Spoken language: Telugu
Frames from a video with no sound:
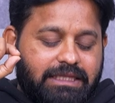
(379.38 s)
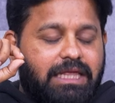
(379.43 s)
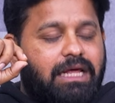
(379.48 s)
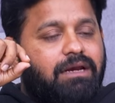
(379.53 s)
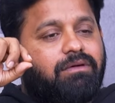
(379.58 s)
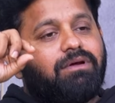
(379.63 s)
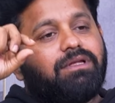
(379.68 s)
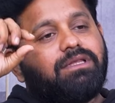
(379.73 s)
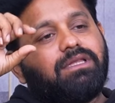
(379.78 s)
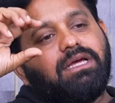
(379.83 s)

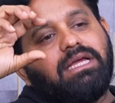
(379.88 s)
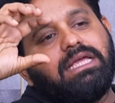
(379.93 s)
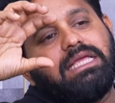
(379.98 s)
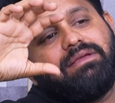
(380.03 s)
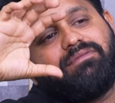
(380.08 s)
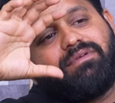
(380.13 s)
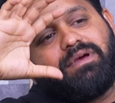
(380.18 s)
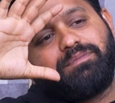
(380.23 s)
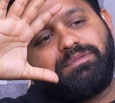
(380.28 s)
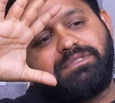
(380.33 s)
తర్వాత ఈ
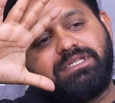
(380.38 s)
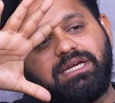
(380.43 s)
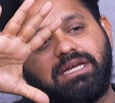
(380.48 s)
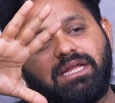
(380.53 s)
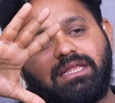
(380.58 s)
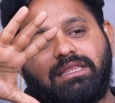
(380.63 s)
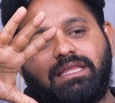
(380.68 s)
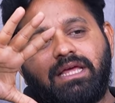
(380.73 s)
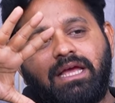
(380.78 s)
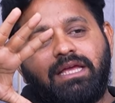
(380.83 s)
వెబ్సైట్
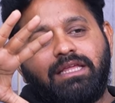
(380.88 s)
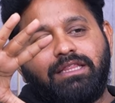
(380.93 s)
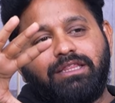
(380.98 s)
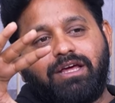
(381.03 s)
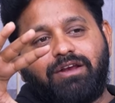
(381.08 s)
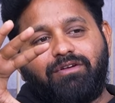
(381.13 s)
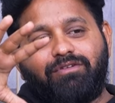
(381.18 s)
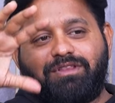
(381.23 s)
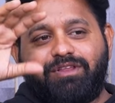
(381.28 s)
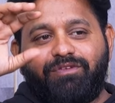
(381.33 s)
అంతా అయిన
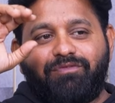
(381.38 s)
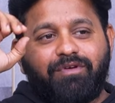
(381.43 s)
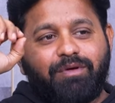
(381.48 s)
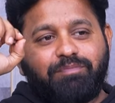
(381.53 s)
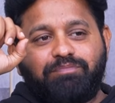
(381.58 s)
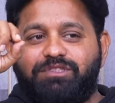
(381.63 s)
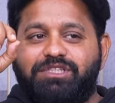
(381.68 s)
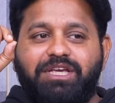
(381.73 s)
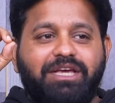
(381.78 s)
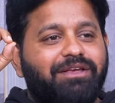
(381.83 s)
తర్వాత
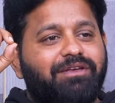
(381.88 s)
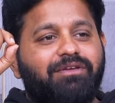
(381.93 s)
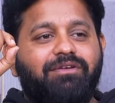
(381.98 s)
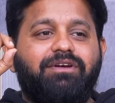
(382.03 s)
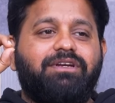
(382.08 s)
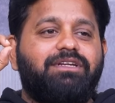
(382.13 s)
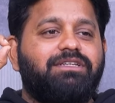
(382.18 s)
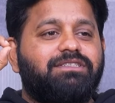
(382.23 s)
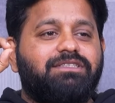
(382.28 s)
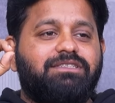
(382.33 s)
వెబ్
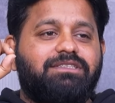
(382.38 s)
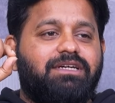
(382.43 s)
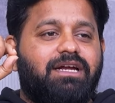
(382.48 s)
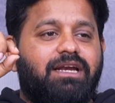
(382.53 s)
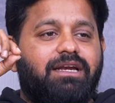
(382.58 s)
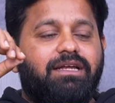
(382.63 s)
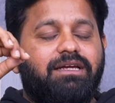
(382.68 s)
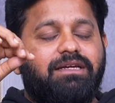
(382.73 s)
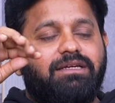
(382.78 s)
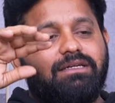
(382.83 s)
సెక్యూరిటీస్
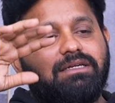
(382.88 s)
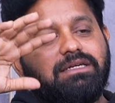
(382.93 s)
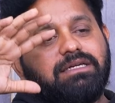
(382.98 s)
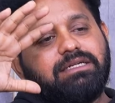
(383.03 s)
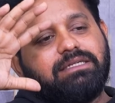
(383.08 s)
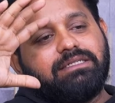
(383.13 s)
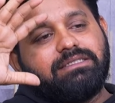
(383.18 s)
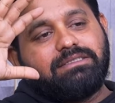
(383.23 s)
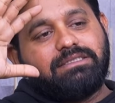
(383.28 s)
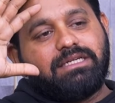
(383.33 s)
అంటే
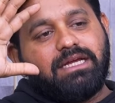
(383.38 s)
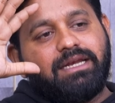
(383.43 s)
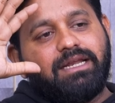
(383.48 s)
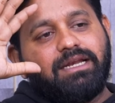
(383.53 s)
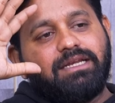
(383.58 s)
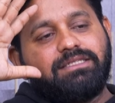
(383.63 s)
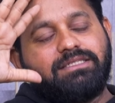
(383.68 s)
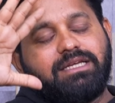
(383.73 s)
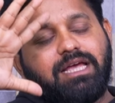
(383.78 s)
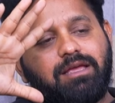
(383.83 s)

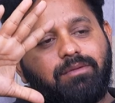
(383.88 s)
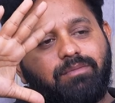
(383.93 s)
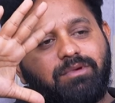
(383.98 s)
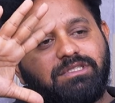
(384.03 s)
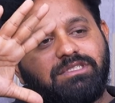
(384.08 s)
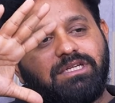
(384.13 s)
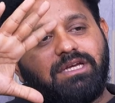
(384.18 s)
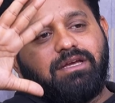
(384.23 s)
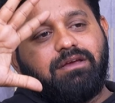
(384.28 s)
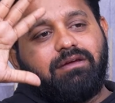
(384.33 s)
జనరల్లీ
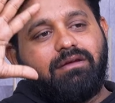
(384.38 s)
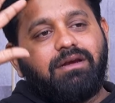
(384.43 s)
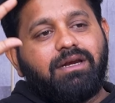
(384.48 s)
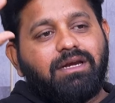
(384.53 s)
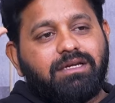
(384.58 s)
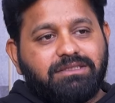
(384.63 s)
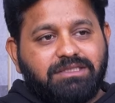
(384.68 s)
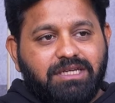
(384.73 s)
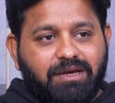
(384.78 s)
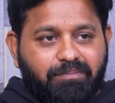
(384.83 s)
సైబర్
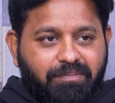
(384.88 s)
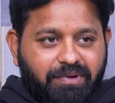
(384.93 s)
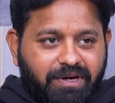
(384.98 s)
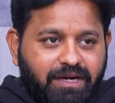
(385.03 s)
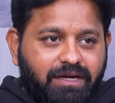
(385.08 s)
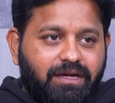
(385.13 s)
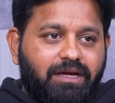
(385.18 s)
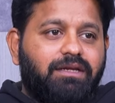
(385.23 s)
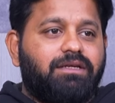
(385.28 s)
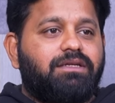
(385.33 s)
సెక్యూరిటీని
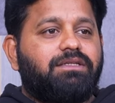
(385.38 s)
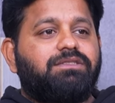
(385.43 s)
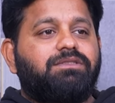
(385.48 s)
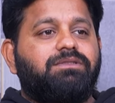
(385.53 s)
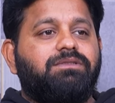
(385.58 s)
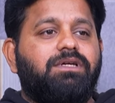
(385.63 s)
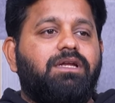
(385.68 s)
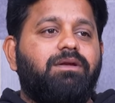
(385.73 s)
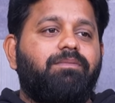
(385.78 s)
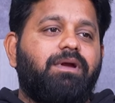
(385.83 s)
సెపరేట్గా
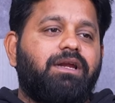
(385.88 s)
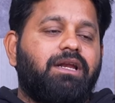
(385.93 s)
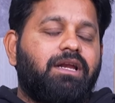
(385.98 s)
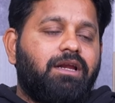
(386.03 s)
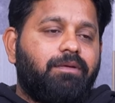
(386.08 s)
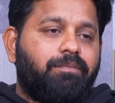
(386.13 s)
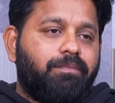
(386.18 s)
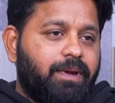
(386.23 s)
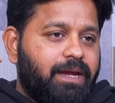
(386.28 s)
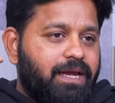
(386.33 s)
నేర్చుకుంటారు బట్
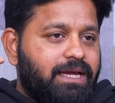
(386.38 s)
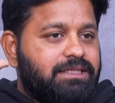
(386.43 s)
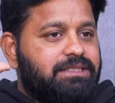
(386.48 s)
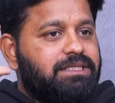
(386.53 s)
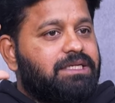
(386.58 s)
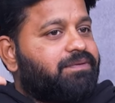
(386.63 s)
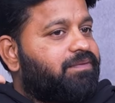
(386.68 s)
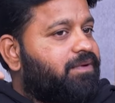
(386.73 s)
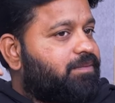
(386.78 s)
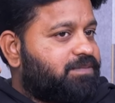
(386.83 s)
అంటే
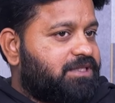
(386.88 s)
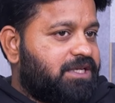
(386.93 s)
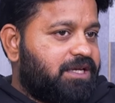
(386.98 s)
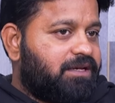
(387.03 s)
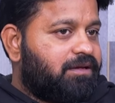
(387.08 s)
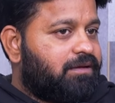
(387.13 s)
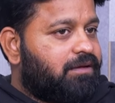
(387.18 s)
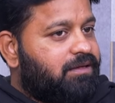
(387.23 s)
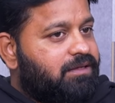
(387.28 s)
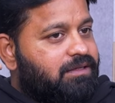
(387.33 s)
బేసిక్
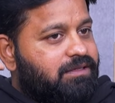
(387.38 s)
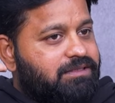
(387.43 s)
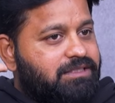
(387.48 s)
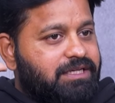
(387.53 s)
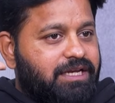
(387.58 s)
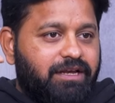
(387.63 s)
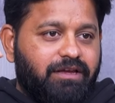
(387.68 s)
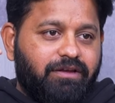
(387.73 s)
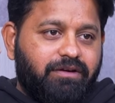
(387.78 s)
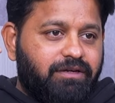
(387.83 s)
వెబ్సైట్
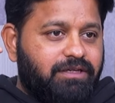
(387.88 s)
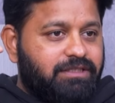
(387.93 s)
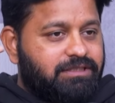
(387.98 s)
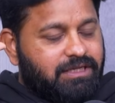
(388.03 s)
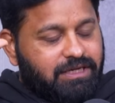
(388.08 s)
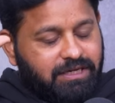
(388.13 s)
సెక్యూరిటీస్